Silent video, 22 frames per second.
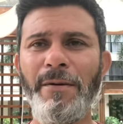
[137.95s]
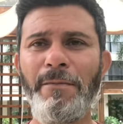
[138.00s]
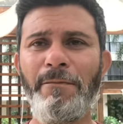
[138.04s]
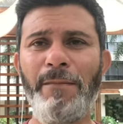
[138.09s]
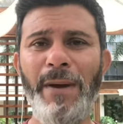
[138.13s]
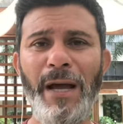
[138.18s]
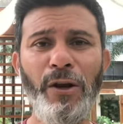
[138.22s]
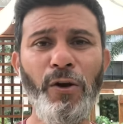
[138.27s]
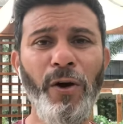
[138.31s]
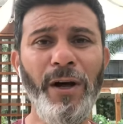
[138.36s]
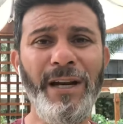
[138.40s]

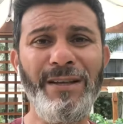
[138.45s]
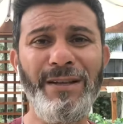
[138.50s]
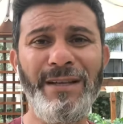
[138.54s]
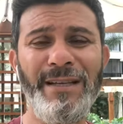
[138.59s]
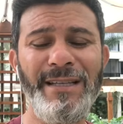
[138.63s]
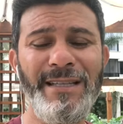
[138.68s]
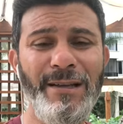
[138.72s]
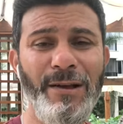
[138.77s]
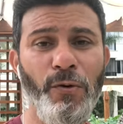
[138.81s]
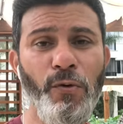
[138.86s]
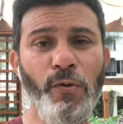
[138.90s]
melhore
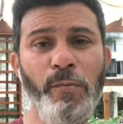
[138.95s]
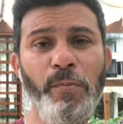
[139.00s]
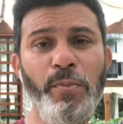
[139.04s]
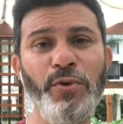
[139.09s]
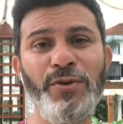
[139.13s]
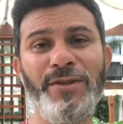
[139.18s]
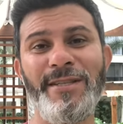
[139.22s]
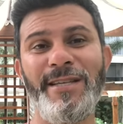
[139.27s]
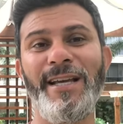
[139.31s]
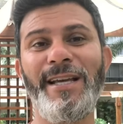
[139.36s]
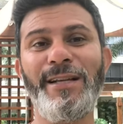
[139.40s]

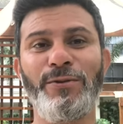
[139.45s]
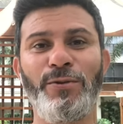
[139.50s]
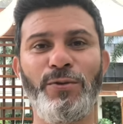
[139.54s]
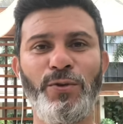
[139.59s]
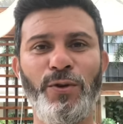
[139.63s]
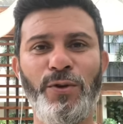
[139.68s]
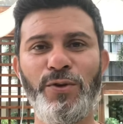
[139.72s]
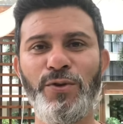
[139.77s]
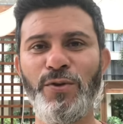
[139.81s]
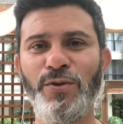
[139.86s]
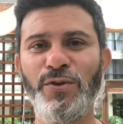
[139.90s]
1%
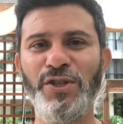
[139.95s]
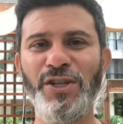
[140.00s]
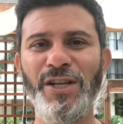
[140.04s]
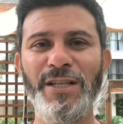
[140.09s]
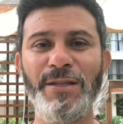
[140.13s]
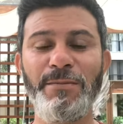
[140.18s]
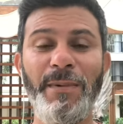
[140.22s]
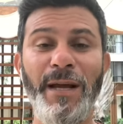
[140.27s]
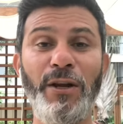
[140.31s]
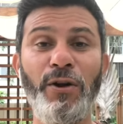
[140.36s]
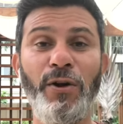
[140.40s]
todos os
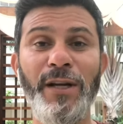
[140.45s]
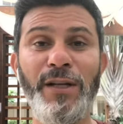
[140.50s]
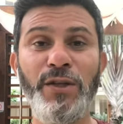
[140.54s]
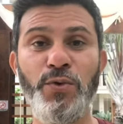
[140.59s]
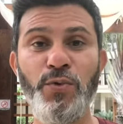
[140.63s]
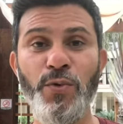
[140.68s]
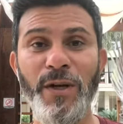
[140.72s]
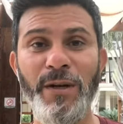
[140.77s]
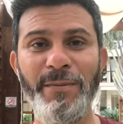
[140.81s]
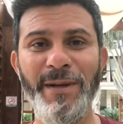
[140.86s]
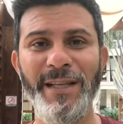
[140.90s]
dias, melhore a
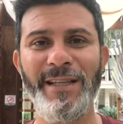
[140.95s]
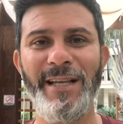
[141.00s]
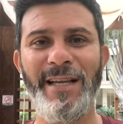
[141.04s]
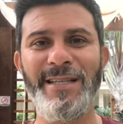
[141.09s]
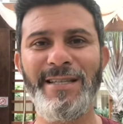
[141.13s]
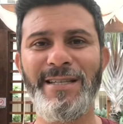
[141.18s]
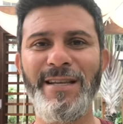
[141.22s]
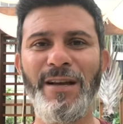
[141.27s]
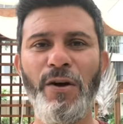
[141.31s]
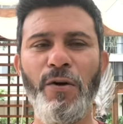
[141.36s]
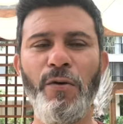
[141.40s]
sua
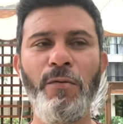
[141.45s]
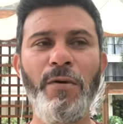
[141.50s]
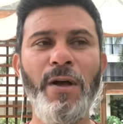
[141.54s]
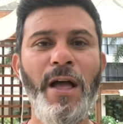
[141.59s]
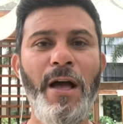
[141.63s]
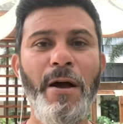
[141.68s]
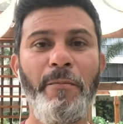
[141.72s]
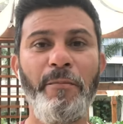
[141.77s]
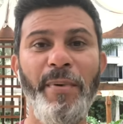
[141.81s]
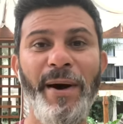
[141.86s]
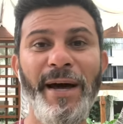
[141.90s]
alimentação,
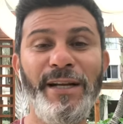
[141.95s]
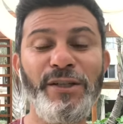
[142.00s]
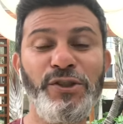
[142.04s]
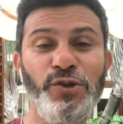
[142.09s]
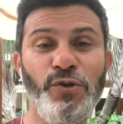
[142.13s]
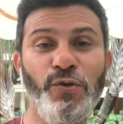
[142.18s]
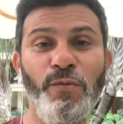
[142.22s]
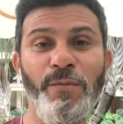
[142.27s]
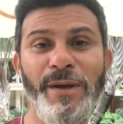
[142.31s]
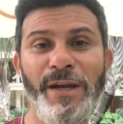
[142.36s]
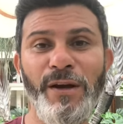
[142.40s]
para de
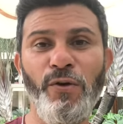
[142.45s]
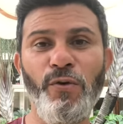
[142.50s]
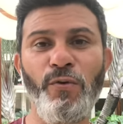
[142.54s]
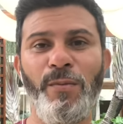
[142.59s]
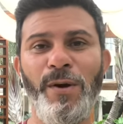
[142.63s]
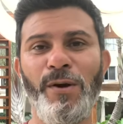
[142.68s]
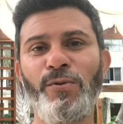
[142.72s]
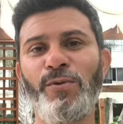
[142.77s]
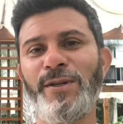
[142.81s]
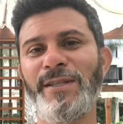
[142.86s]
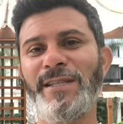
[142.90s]
comer
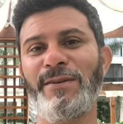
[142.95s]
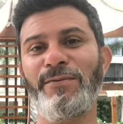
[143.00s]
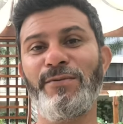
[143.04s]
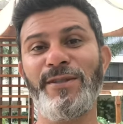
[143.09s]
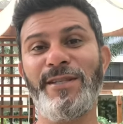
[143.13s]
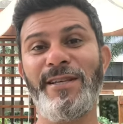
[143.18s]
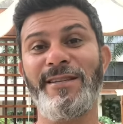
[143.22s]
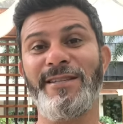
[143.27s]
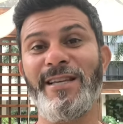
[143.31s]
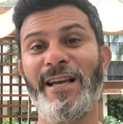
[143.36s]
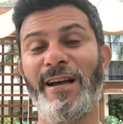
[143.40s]
alguma coisa que
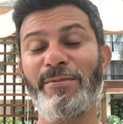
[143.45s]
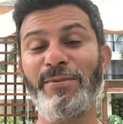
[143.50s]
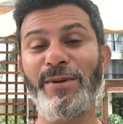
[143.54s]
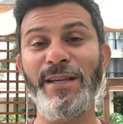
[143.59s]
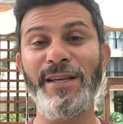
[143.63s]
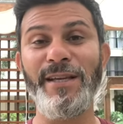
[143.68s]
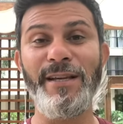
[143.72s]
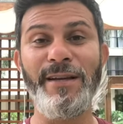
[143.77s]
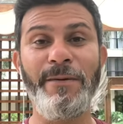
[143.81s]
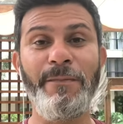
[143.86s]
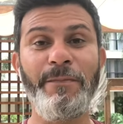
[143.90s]
você sabe
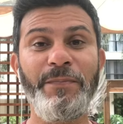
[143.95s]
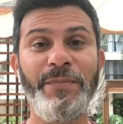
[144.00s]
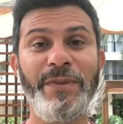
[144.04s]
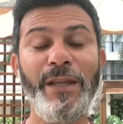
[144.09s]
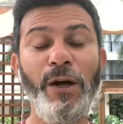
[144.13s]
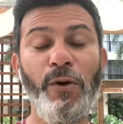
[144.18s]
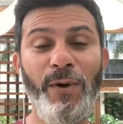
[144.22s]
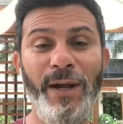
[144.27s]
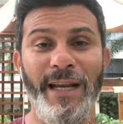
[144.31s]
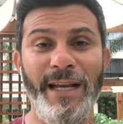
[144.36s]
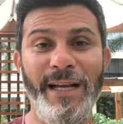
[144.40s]
que
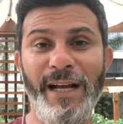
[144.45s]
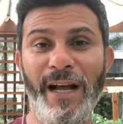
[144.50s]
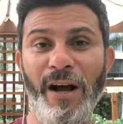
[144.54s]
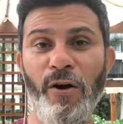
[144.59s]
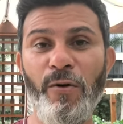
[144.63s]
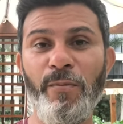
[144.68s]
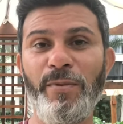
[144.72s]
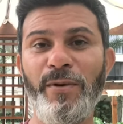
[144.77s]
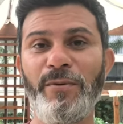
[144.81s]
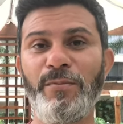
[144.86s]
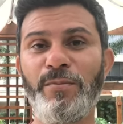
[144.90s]
não é
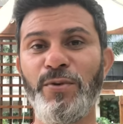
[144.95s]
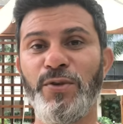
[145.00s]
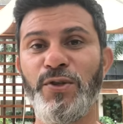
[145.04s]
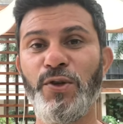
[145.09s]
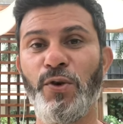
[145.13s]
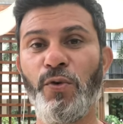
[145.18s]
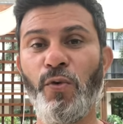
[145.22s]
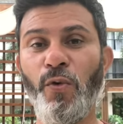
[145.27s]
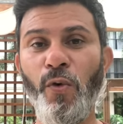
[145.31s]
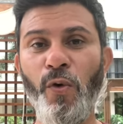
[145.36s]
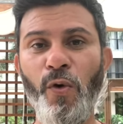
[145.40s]
legal para o
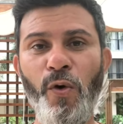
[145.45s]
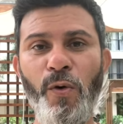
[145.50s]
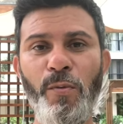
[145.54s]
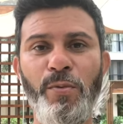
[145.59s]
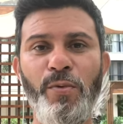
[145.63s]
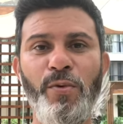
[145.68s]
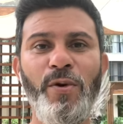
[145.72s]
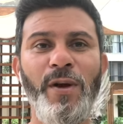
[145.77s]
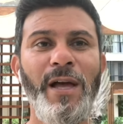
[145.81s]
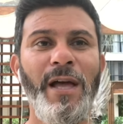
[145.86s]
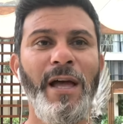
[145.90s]
seu
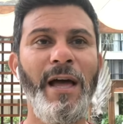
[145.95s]
corpo,